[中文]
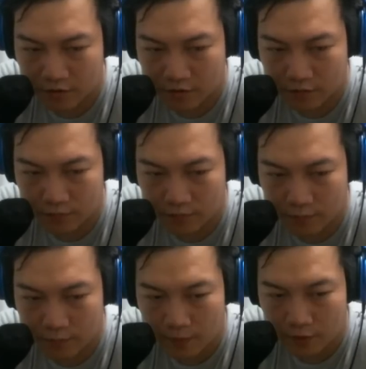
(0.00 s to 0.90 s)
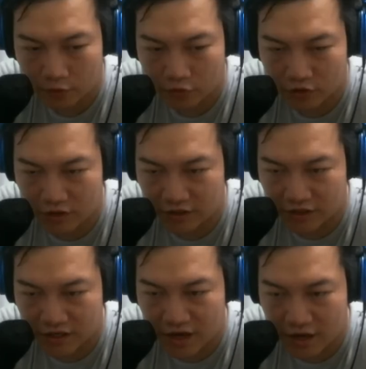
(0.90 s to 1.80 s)
嗯，就是你
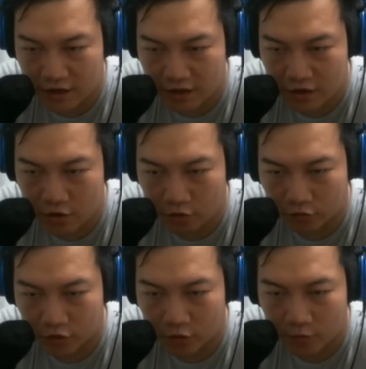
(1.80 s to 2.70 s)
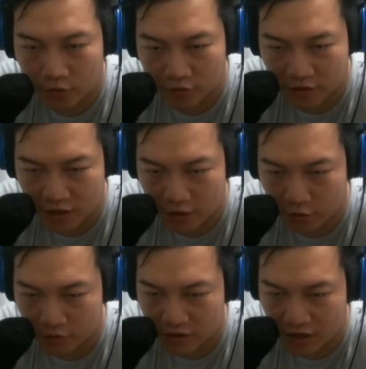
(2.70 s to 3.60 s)
其实可以利用斗篷之类的
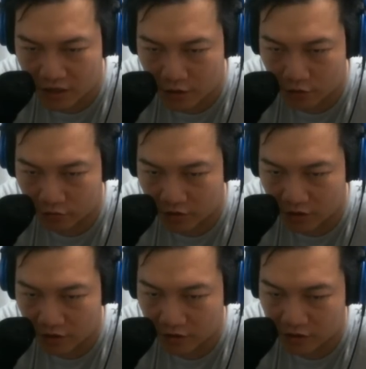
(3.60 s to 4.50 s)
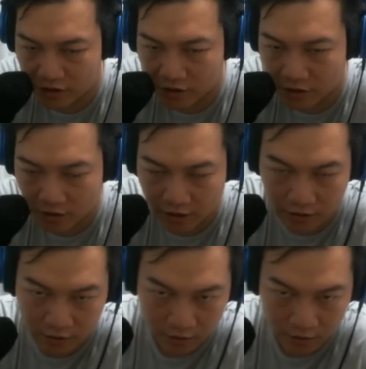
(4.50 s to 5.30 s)
东西来移动你的秦葛雷，